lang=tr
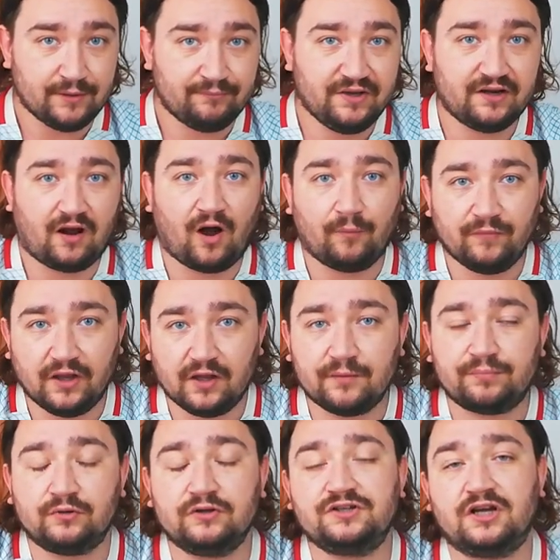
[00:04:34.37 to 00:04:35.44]
bir hamle
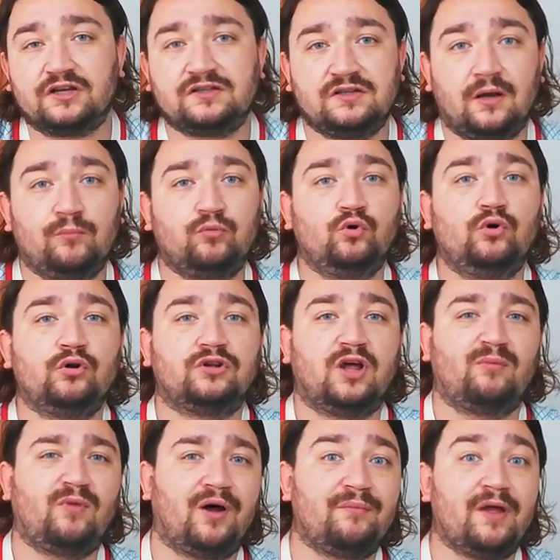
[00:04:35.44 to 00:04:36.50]
yapılacaksa bu
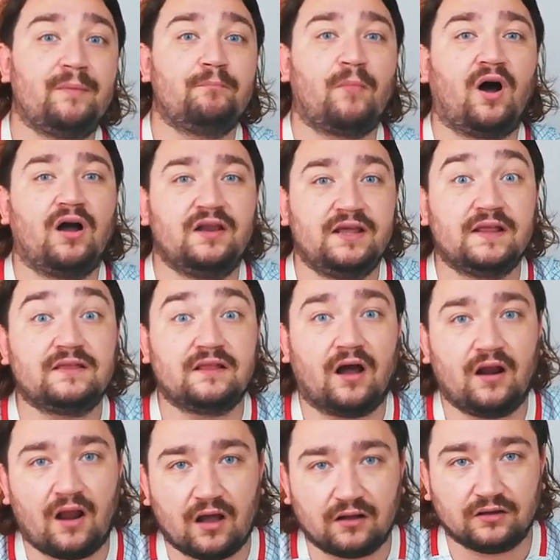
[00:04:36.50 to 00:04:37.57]
tamamen maliyetle
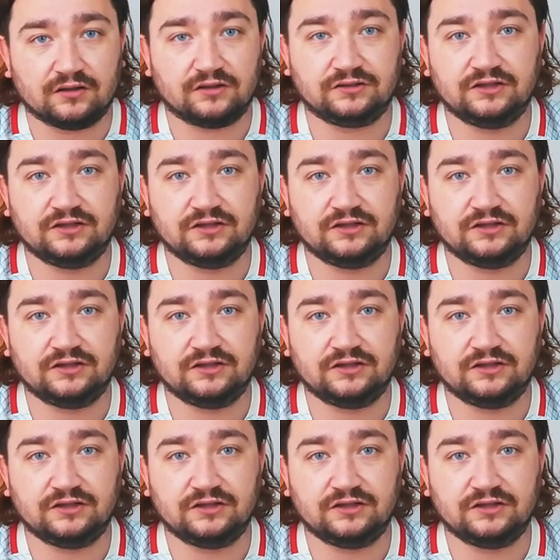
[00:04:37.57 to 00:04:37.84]
alakalı.